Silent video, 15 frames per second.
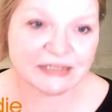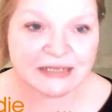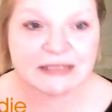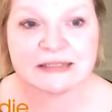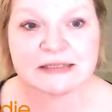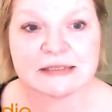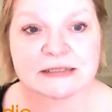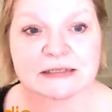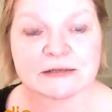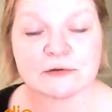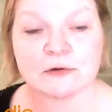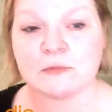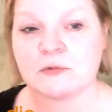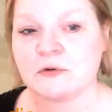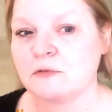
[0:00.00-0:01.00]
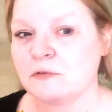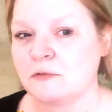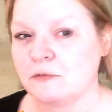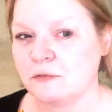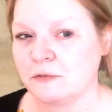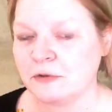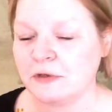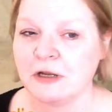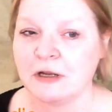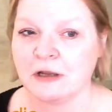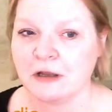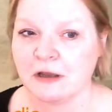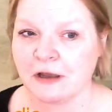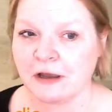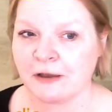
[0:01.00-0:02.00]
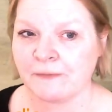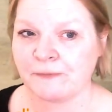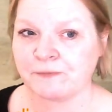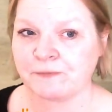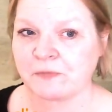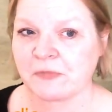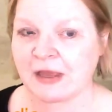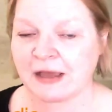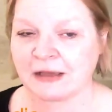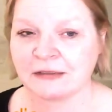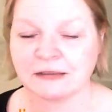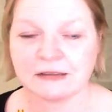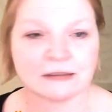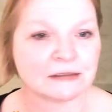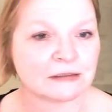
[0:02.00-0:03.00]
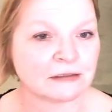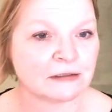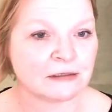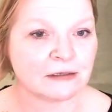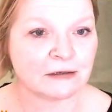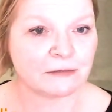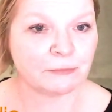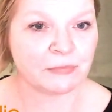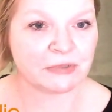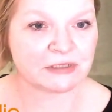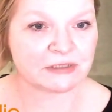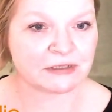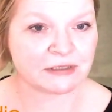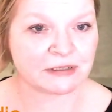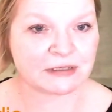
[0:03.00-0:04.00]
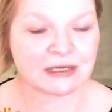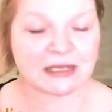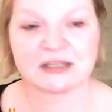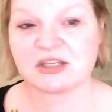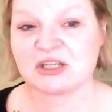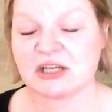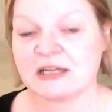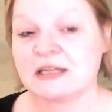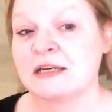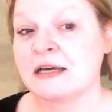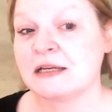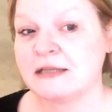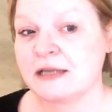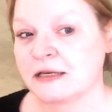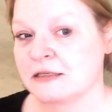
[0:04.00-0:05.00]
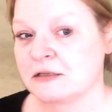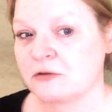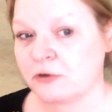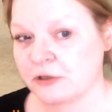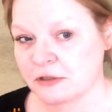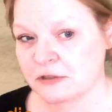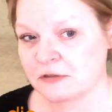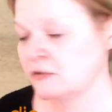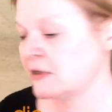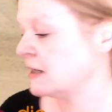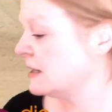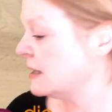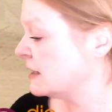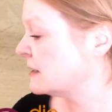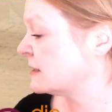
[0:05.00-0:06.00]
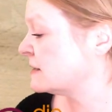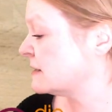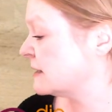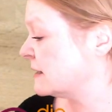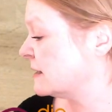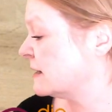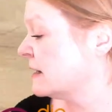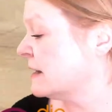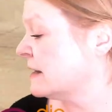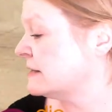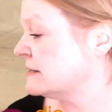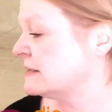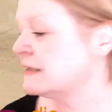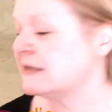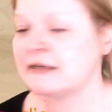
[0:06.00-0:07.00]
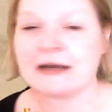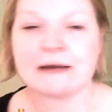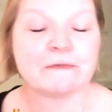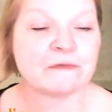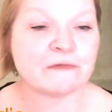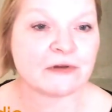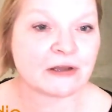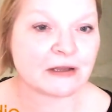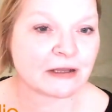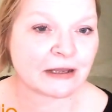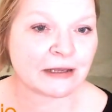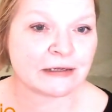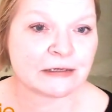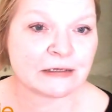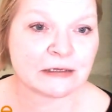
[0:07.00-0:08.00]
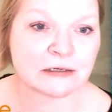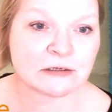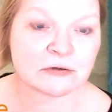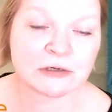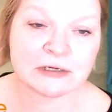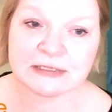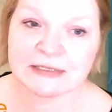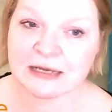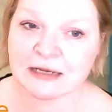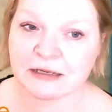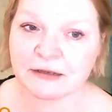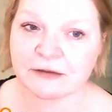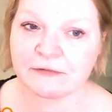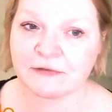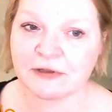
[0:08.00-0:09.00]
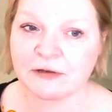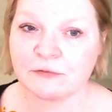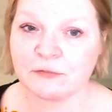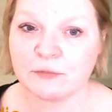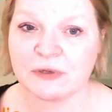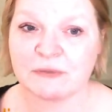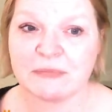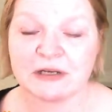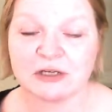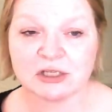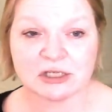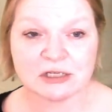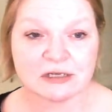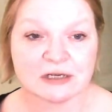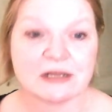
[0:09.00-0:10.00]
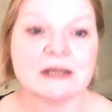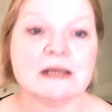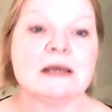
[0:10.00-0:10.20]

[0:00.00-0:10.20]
besitzt, ob du nun ähm, gerne mit äh, Transgender-Decks deutest oder nicht, denn sie sind einfach eine tolle Sache, wenn du mit Menschen,